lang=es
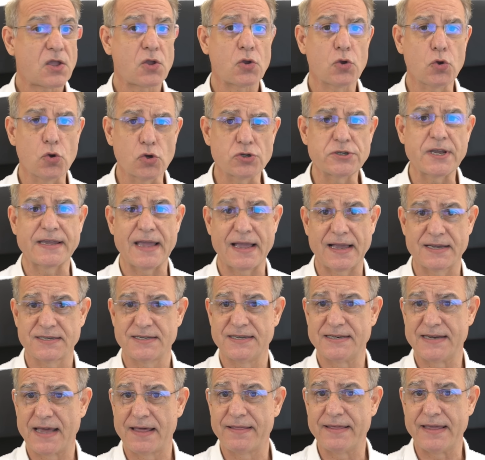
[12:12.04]
cosa que
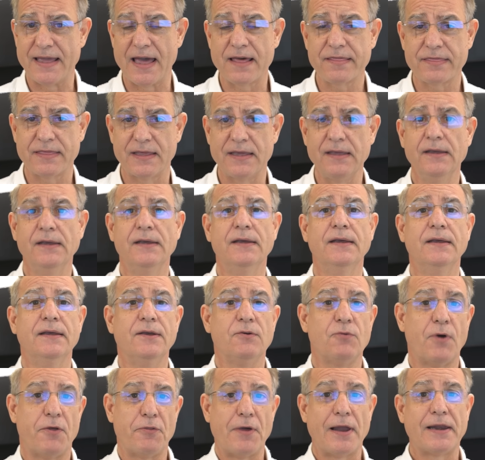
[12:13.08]
casi nadie hace
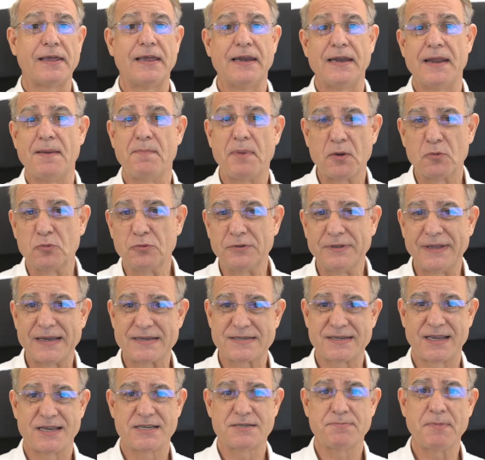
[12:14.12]
cuando alguien le
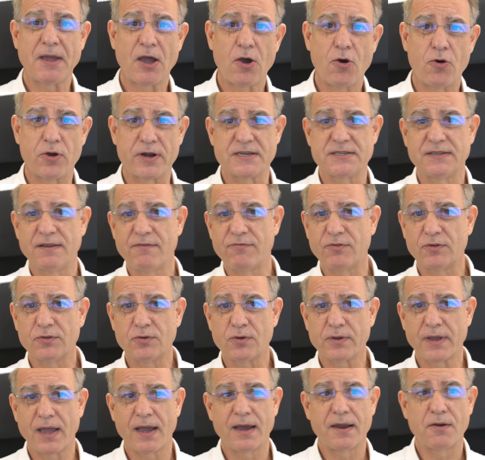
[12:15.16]
preguntas, ¿qué es mejor, este
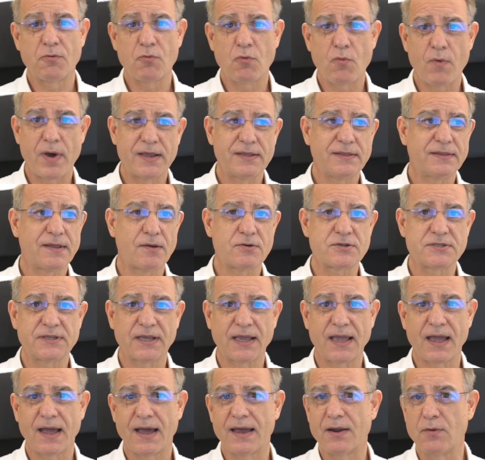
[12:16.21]
fondo que gana un 40 o este
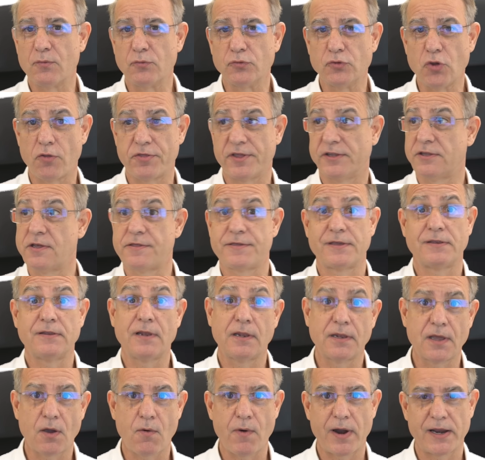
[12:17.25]
que gana un 12? dicen
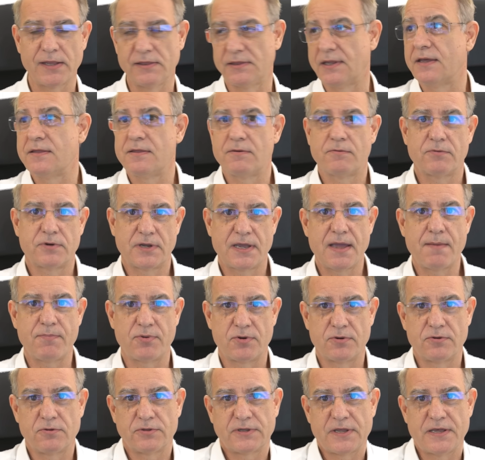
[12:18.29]
del de 40. Y digo, bueno, ya,
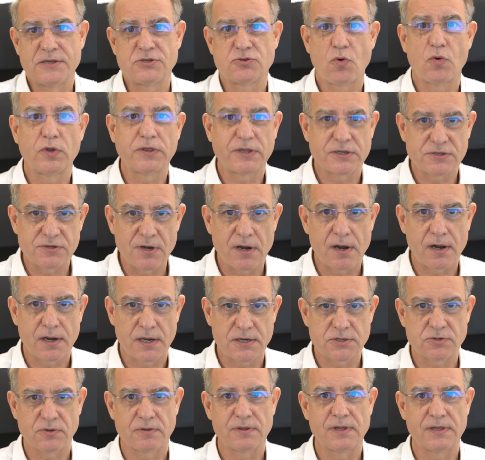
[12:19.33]
pero no te he dicho cuánto es el
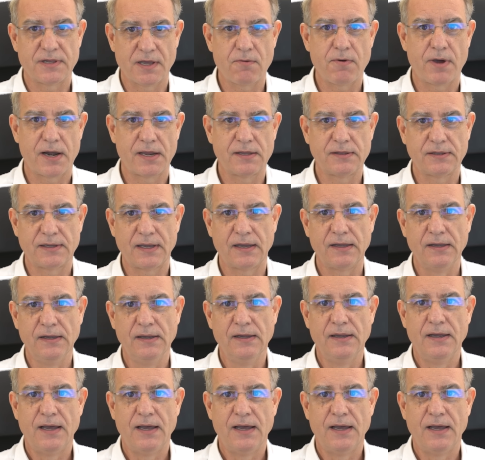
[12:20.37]
riesgo del de 40.